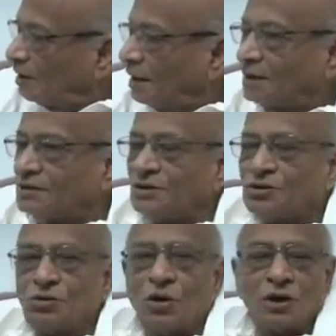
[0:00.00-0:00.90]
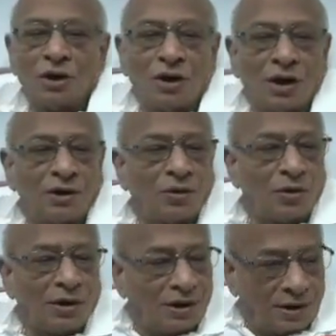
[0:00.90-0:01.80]
இந்த அரசு சுணக்கம்
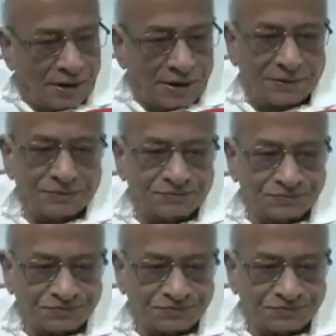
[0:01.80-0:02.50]
காட்டிக்கொண்டே இருக்கிறது